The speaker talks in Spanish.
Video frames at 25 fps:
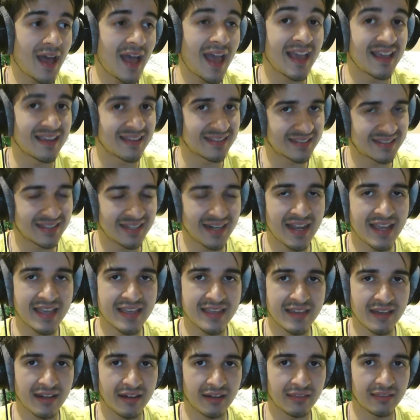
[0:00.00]

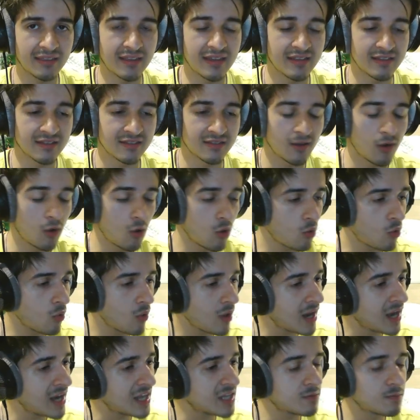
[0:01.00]
Stranger Things. Lo
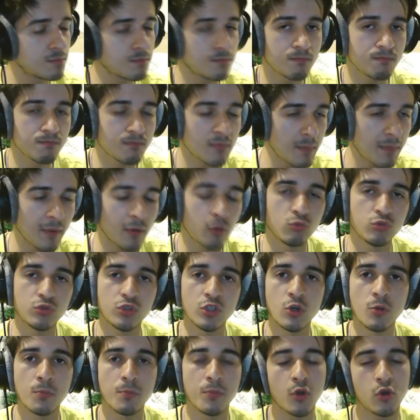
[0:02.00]
cual es... me pego un
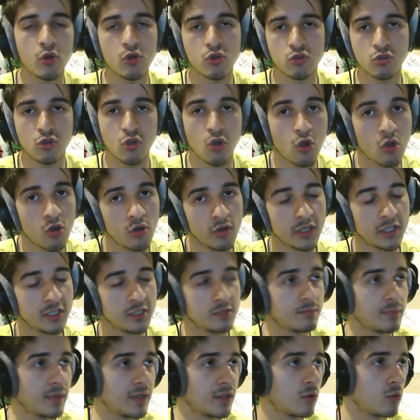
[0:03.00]
tiro un poco en los cojones,
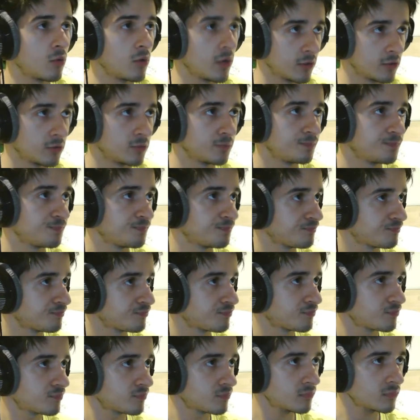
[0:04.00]
pero bueno.
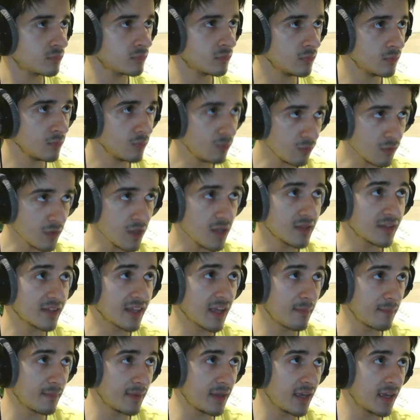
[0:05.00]

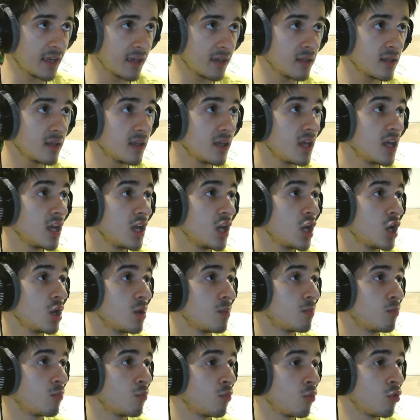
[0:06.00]
También
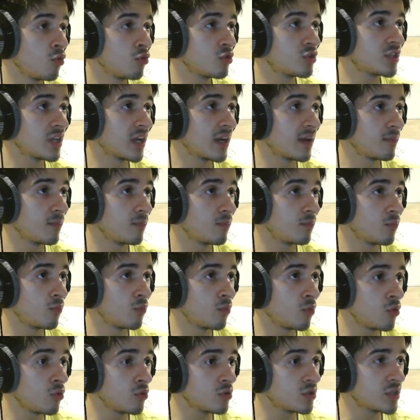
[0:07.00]
mucha,
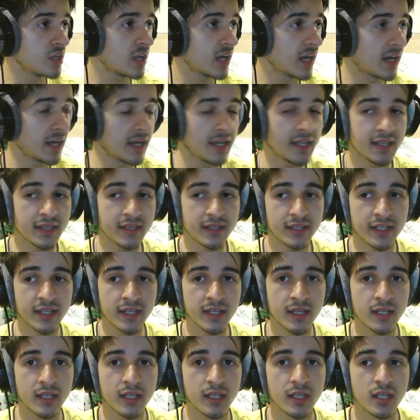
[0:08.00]
mucha
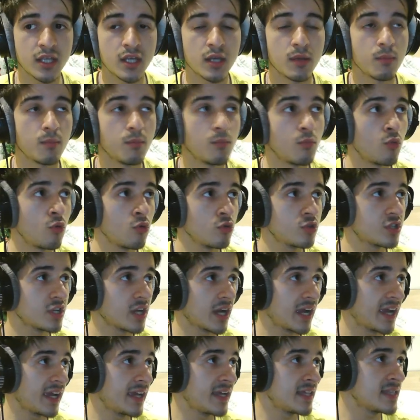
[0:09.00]
gente, mucha
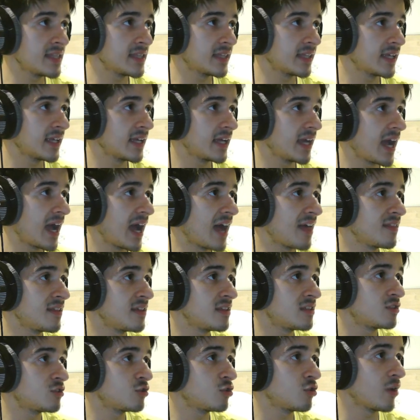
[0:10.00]
gente ha
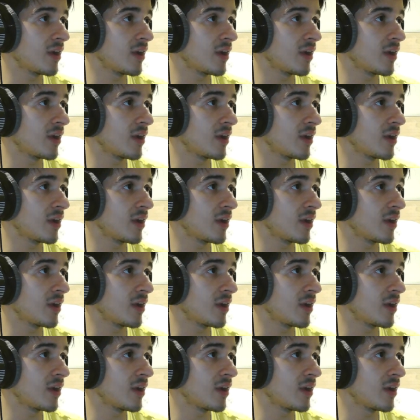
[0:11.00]
dicho